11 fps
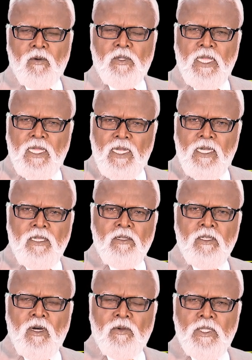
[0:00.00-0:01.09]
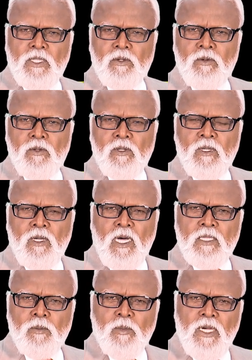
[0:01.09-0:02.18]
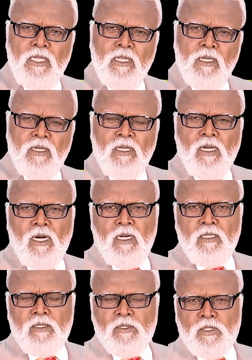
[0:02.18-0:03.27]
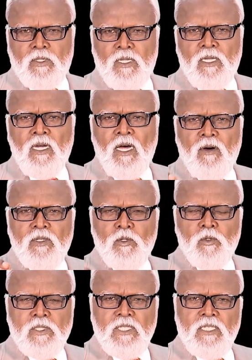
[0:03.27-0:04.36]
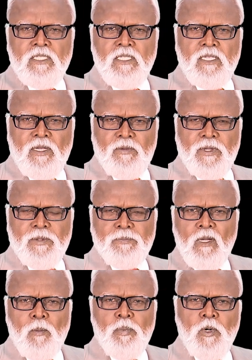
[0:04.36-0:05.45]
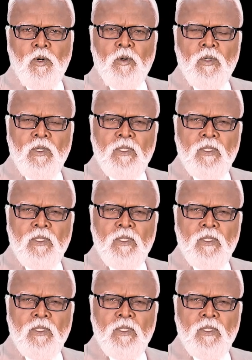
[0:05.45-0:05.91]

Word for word: அவனுடைய எல்லையும் கவனிக்கணும் அந்த மனிதர்களையும் ஆளணும்னு சொன்னால் அவனுக்கு ஒரு சட்டம் தேவை அப்போது